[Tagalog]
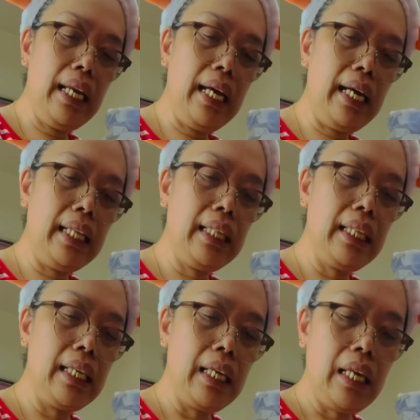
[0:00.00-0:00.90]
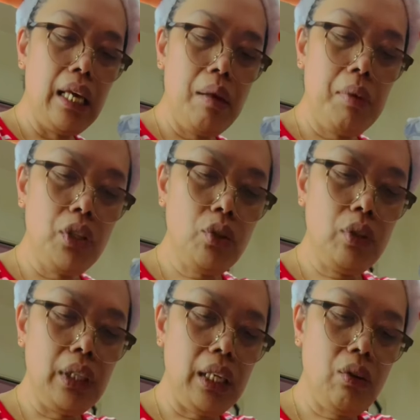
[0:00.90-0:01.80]
lahat. Medyo
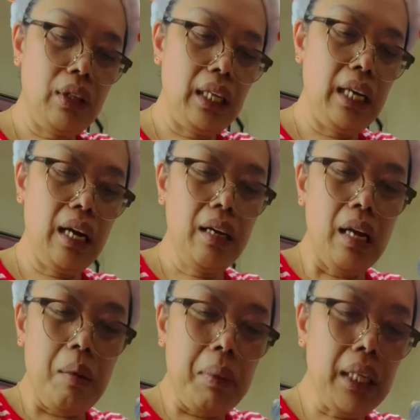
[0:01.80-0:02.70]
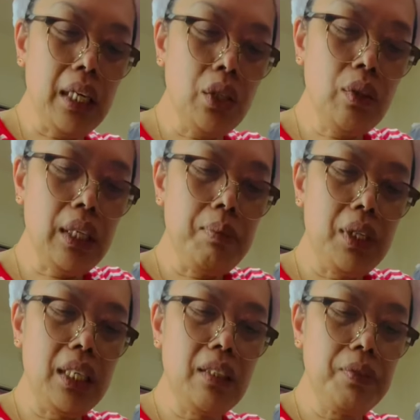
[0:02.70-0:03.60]
konti-konti lang. Matigas yung cream
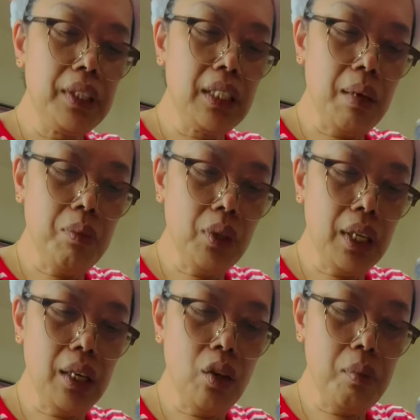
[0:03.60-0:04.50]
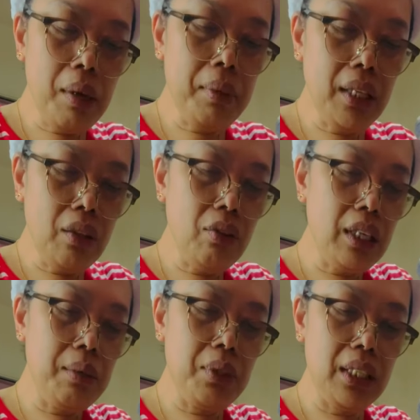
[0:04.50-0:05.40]
cheese. First time ko na gumamit itong
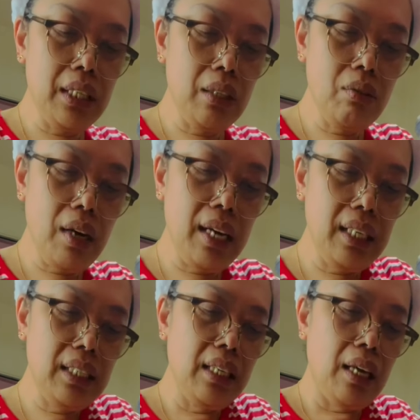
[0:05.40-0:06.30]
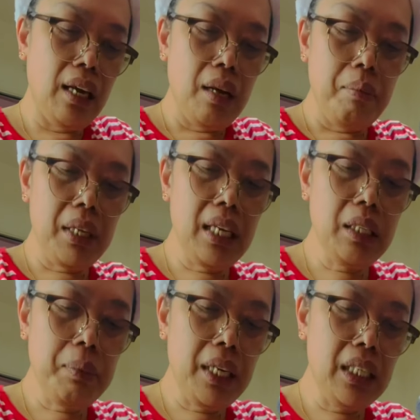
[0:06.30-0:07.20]
cream cheese na ito, guys. Matigas
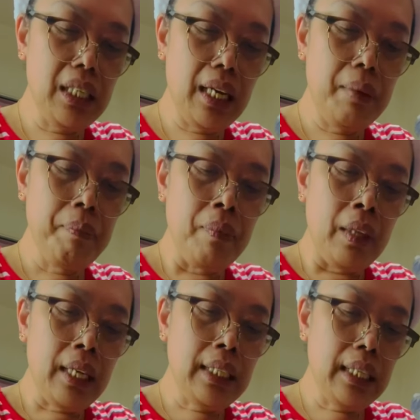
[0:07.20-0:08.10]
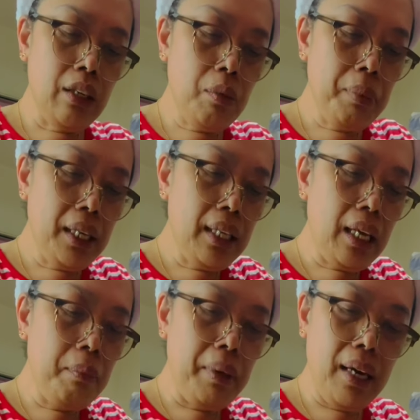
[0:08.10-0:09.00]
pala siya. Kasi yung
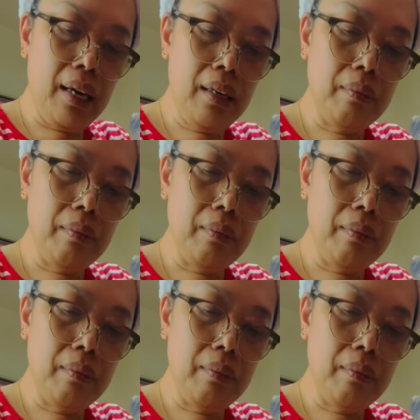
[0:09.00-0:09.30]
Philadelphia,